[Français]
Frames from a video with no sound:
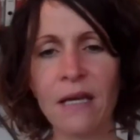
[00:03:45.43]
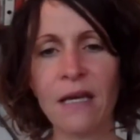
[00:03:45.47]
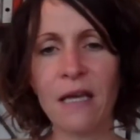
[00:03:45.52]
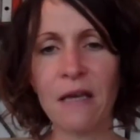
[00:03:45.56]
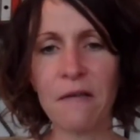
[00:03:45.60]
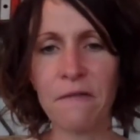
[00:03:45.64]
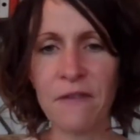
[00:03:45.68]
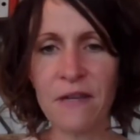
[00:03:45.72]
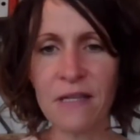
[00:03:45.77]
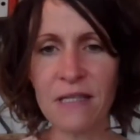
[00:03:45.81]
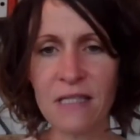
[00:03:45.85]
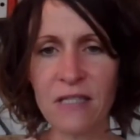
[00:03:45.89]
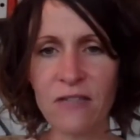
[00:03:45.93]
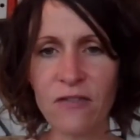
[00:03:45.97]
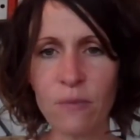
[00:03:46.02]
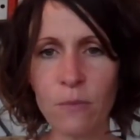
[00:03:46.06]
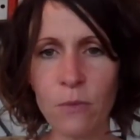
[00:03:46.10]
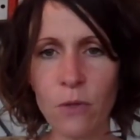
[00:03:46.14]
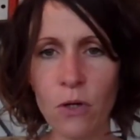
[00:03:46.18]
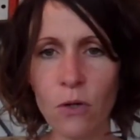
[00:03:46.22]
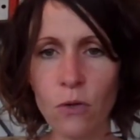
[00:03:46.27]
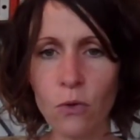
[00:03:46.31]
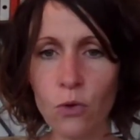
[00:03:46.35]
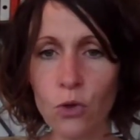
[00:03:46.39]

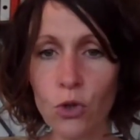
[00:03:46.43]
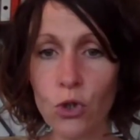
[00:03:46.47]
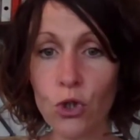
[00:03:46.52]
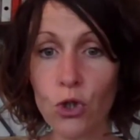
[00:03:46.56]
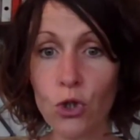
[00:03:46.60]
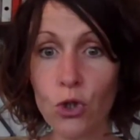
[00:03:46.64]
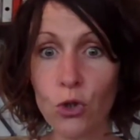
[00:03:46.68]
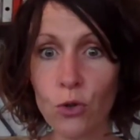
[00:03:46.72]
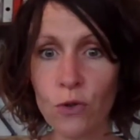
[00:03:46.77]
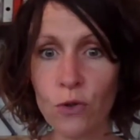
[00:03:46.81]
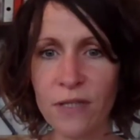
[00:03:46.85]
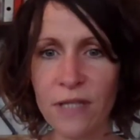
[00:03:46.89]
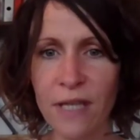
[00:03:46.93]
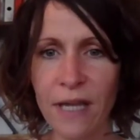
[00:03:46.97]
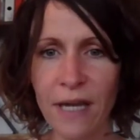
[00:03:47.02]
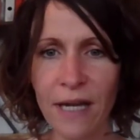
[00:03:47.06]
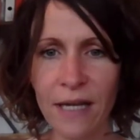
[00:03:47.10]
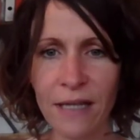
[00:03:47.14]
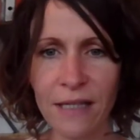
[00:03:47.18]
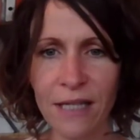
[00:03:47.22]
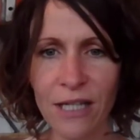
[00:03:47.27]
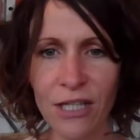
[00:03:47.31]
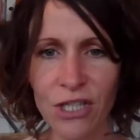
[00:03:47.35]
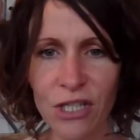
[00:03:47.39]
Effectivement, nos chaudières
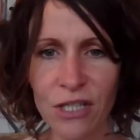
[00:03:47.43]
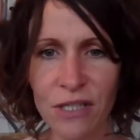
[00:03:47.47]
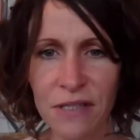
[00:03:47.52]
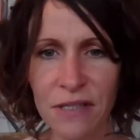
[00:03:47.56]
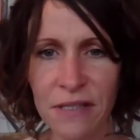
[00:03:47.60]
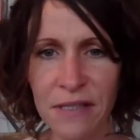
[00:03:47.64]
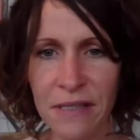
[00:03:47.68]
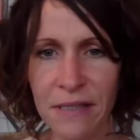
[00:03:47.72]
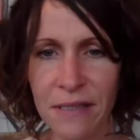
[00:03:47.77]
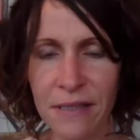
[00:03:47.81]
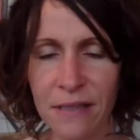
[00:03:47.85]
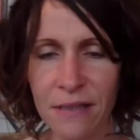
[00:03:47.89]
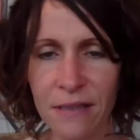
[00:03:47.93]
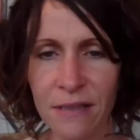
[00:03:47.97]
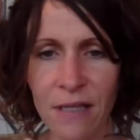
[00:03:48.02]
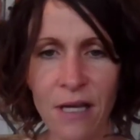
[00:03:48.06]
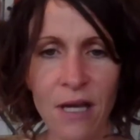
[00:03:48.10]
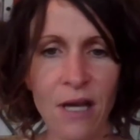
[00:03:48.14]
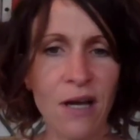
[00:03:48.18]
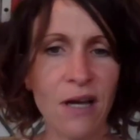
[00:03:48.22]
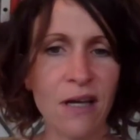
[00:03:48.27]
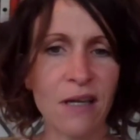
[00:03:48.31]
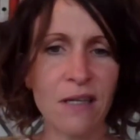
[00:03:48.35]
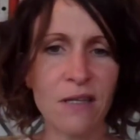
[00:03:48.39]
énergétiques,
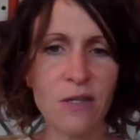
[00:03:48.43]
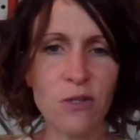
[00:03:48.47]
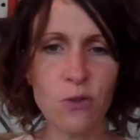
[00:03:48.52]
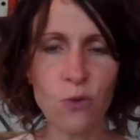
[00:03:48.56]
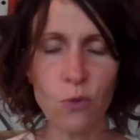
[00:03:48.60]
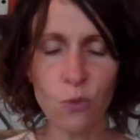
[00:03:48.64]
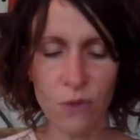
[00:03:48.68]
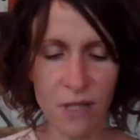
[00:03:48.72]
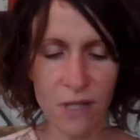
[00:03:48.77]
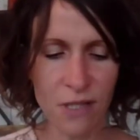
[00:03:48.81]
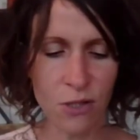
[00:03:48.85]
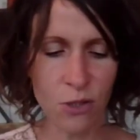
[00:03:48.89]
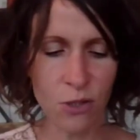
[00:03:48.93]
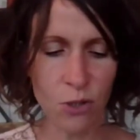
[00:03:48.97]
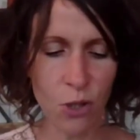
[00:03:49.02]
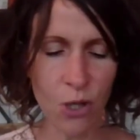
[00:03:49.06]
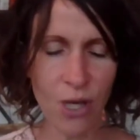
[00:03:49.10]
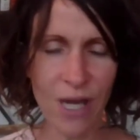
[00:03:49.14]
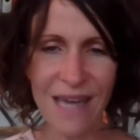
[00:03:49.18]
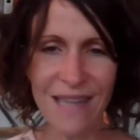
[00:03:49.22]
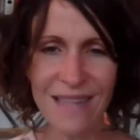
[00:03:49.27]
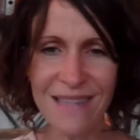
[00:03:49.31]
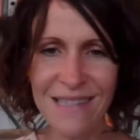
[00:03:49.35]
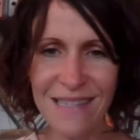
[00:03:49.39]
qui sont des
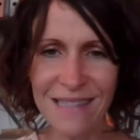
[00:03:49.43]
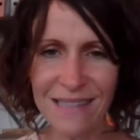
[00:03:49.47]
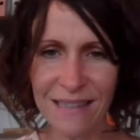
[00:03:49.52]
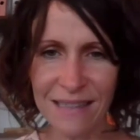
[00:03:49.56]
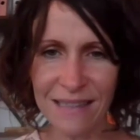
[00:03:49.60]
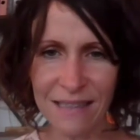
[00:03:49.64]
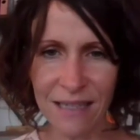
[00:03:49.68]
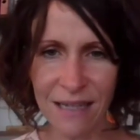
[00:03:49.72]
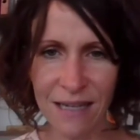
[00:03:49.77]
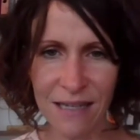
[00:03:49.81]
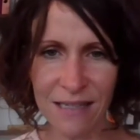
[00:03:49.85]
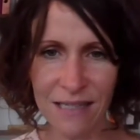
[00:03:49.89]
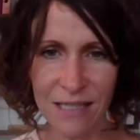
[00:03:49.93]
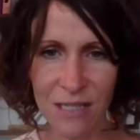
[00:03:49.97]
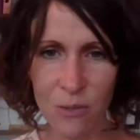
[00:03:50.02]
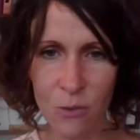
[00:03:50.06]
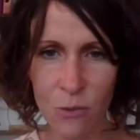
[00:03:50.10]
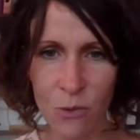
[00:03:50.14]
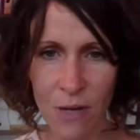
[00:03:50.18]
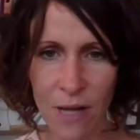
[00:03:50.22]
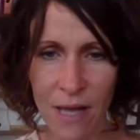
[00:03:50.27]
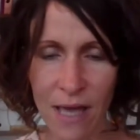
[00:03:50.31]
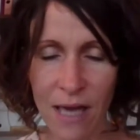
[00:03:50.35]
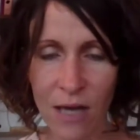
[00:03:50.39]
organites
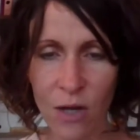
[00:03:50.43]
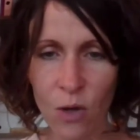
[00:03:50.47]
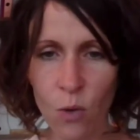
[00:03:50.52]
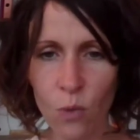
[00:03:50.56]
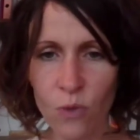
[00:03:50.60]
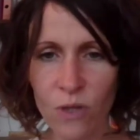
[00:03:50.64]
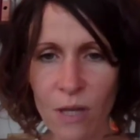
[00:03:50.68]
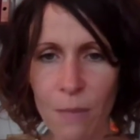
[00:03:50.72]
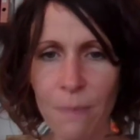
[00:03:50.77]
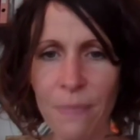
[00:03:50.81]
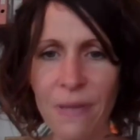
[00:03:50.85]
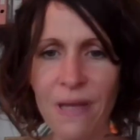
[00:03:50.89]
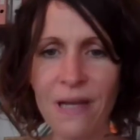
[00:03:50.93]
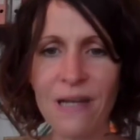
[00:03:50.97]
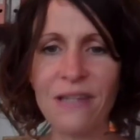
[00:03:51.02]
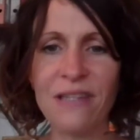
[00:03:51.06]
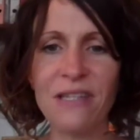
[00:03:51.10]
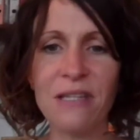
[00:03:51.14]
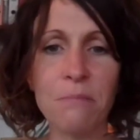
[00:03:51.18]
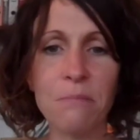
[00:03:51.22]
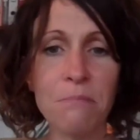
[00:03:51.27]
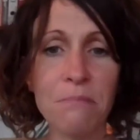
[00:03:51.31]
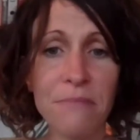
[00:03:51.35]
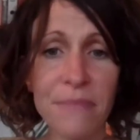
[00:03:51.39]
intracellulaires qu'on appelle
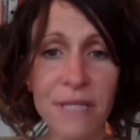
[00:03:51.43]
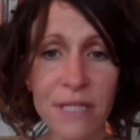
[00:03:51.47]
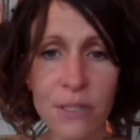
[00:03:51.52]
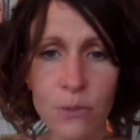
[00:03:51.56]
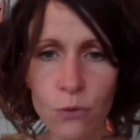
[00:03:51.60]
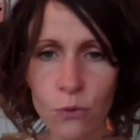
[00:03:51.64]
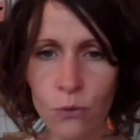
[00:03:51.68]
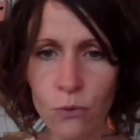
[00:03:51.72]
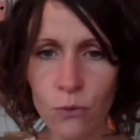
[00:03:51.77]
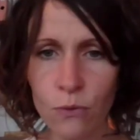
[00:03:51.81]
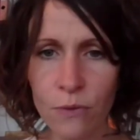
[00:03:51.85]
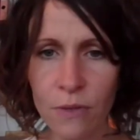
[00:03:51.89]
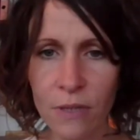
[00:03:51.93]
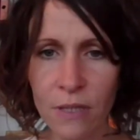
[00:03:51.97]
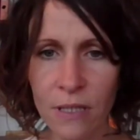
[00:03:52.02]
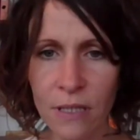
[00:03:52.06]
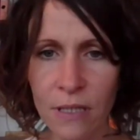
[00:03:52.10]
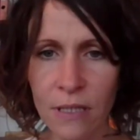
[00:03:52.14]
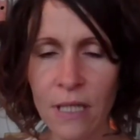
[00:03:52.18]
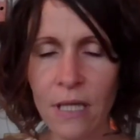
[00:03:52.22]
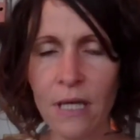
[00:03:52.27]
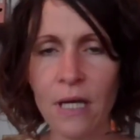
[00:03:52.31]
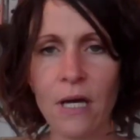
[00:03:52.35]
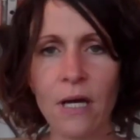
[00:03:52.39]
des
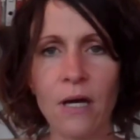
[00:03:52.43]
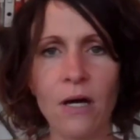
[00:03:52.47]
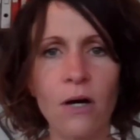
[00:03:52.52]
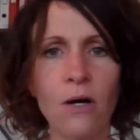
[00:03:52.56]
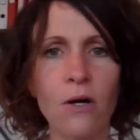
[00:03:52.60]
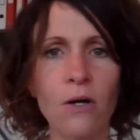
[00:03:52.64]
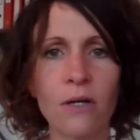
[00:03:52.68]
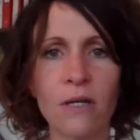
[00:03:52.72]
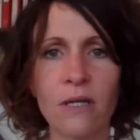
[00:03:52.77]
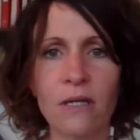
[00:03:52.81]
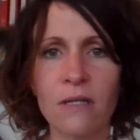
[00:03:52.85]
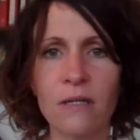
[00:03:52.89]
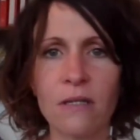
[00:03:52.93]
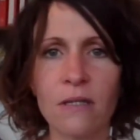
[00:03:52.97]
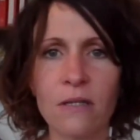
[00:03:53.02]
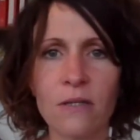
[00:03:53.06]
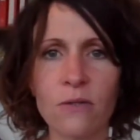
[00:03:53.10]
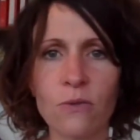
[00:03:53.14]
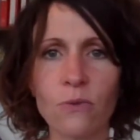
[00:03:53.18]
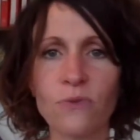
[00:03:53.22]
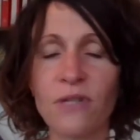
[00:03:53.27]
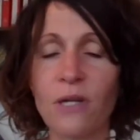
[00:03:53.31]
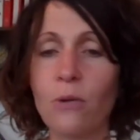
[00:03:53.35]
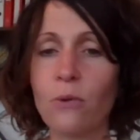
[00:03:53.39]
mitochondries, euh, qui
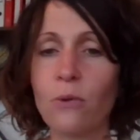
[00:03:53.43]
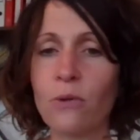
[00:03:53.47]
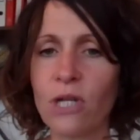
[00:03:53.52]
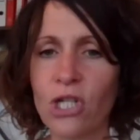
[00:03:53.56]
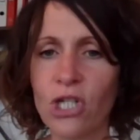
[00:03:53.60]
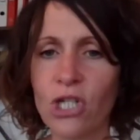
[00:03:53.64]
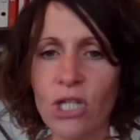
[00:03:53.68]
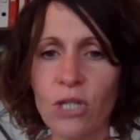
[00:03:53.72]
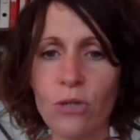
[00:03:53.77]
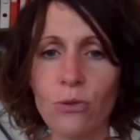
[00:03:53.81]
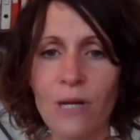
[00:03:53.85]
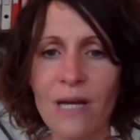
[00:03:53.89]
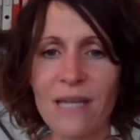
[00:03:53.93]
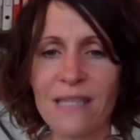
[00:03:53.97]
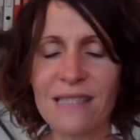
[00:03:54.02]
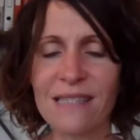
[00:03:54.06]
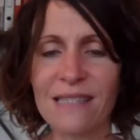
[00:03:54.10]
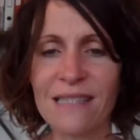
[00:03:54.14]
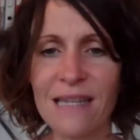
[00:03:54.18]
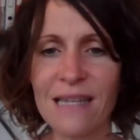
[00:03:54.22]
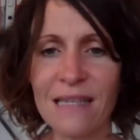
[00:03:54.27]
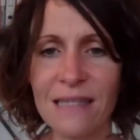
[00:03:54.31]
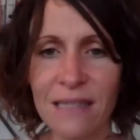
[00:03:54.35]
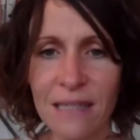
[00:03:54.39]
sont à l'origine de la
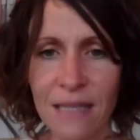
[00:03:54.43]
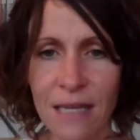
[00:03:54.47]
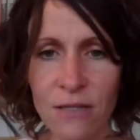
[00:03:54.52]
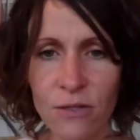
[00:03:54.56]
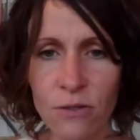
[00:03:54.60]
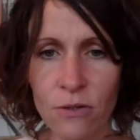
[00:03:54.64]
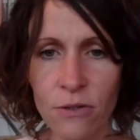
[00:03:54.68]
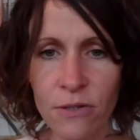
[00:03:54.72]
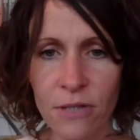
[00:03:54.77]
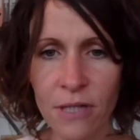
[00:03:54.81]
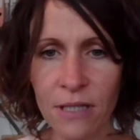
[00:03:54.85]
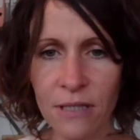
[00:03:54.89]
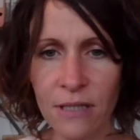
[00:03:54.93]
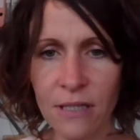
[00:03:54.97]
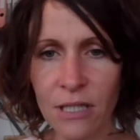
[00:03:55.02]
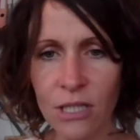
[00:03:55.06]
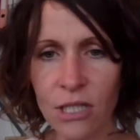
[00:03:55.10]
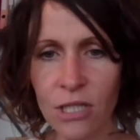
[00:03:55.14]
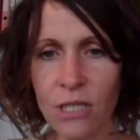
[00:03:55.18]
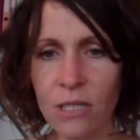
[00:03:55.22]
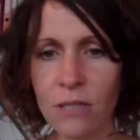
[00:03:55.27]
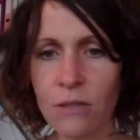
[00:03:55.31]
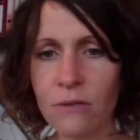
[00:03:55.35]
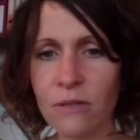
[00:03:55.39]
synthèse de notre
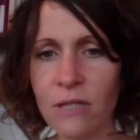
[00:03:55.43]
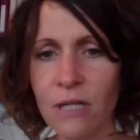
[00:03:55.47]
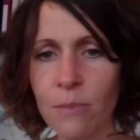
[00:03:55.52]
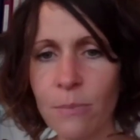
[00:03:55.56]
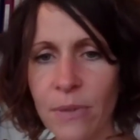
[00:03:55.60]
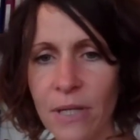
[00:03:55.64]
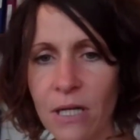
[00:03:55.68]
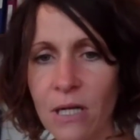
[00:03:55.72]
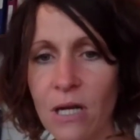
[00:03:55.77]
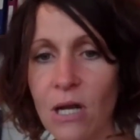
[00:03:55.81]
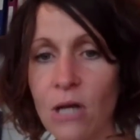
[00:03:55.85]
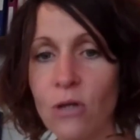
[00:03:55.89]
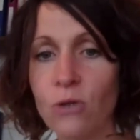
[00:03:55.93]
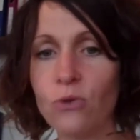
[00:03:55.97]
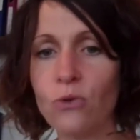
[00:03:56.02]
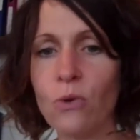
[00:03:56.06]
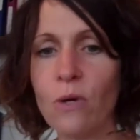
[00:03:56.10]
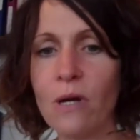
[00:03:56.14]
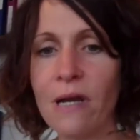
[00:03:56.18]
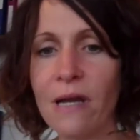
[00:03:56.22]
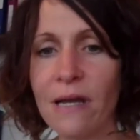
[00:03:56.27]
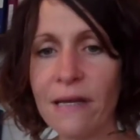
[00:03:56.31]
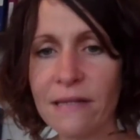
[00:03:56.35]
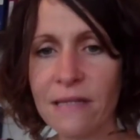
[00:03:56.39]
énergie qu'on appelle de
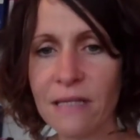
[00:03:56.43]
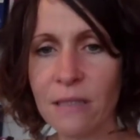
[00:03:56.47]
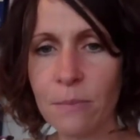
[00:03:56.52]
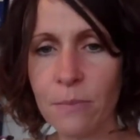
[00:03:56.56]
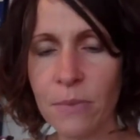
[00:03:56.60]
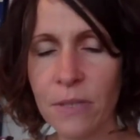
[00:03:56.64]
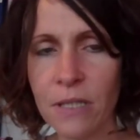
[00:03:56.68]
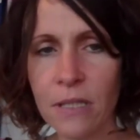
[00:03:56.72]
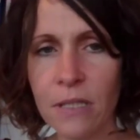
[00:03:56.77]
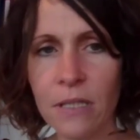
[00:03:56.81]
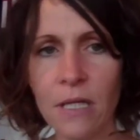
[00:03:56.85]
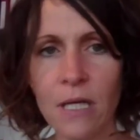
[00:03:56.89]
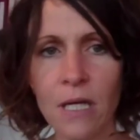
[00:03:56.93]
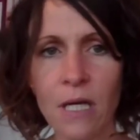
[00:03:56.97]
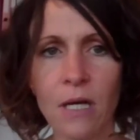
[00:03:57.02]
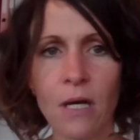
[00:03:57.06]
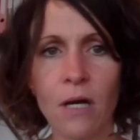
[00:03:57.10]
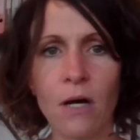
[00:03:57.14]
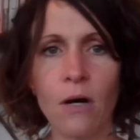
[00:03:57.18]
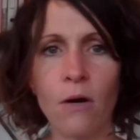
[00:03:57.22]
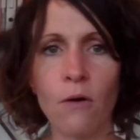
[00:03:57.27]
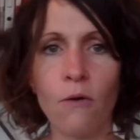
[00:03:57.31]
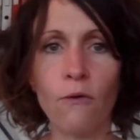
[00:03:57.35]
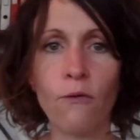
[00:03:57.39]
l'ATP,
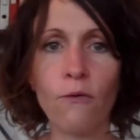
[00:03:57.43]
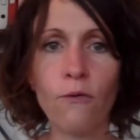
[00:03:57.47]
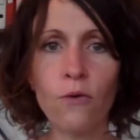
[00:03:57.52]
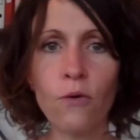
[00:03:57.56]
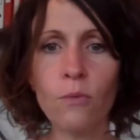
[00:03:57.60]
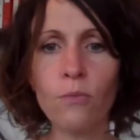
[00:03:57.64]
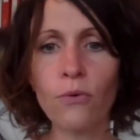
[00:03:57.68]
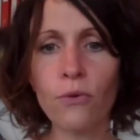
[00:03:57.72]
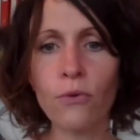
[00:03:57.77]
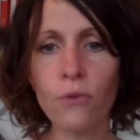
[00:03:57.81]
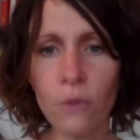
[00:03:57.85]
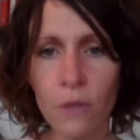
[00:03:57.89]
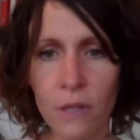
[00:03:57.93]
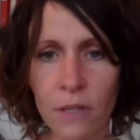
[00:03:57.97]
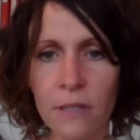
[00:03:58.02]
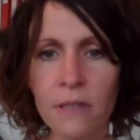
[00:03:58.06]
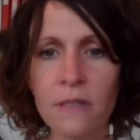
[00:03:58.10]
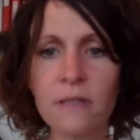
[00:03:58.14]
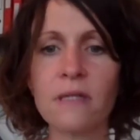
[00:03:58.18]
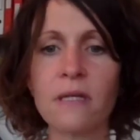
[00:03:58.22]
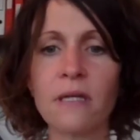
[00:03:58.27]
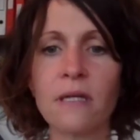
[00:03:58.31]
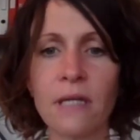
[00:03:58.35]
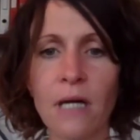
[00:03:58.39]
vont brûler
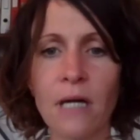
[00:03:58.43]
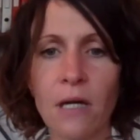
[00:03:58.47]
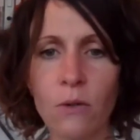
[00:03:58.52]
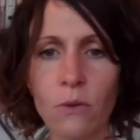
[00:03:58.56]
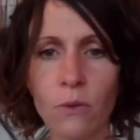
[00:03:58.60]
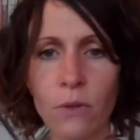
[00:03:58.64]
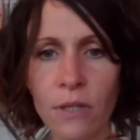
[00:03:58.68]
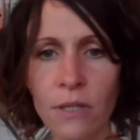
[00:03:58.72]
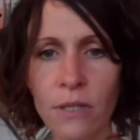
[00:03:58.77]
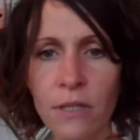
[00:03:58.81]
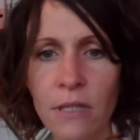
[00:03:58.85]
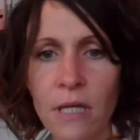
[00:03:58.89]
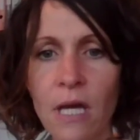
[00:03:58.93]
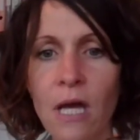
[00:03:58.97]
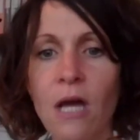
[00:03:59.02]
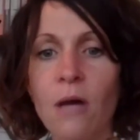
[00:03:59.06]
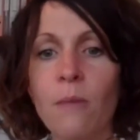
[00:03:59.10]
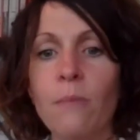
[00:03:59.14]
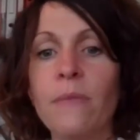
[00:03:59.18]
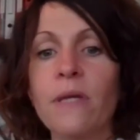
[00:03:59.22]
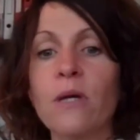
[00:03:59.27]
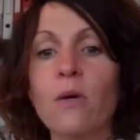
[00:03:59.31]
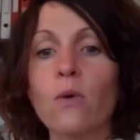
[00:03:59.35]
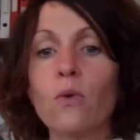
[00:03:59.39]
ces calories,
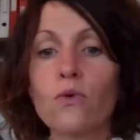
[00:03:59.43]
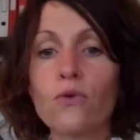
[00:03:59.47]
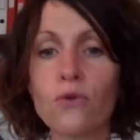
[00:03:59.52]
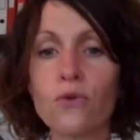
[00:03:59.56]
mais ont